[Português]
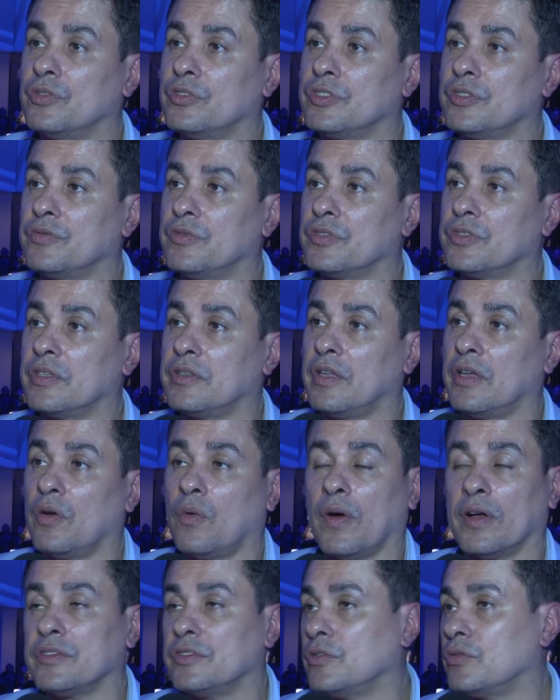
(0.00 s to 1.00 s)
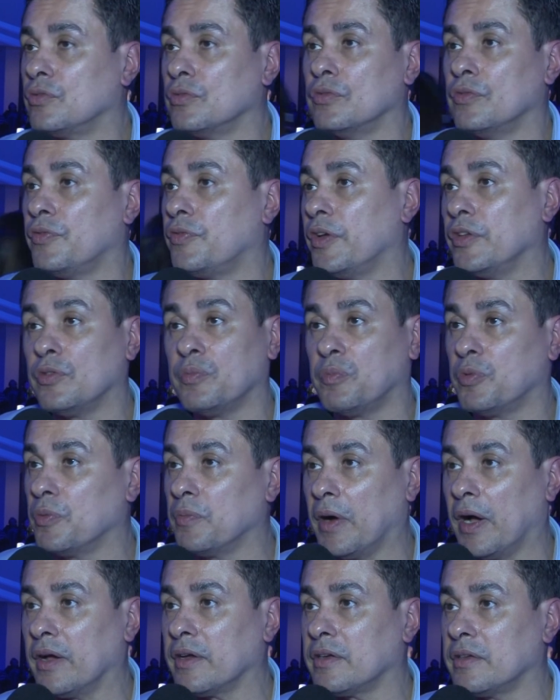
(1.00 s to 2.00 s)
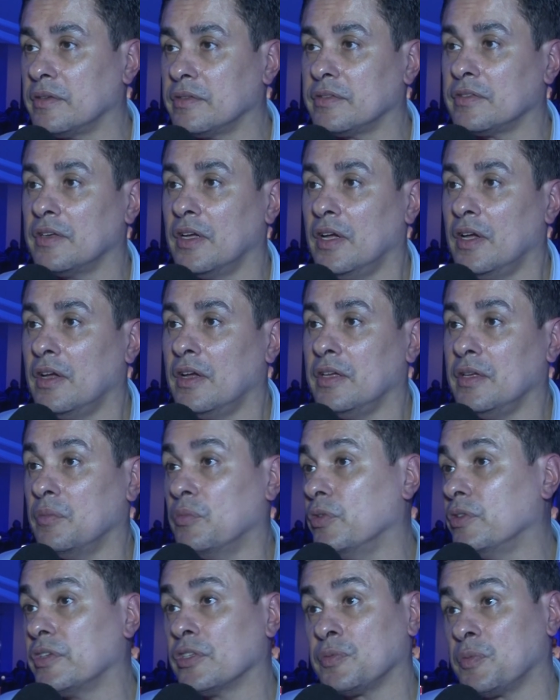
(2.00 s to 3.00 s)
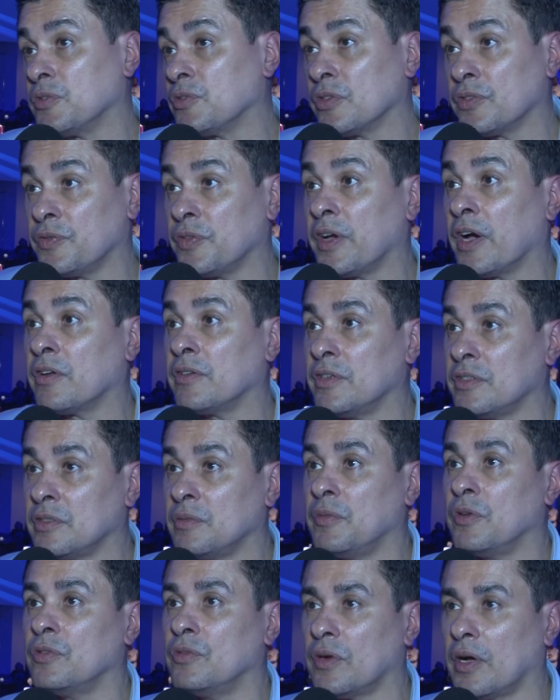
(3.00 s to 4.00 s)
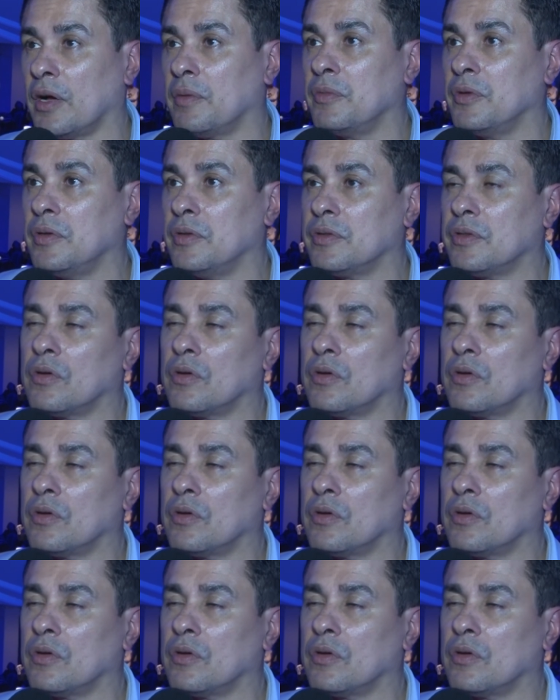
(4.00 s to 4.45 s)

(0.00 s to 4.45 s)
hoje você tem quase tudo feito por máquinas e muitas pessoas ficaram nesse meio do caminho.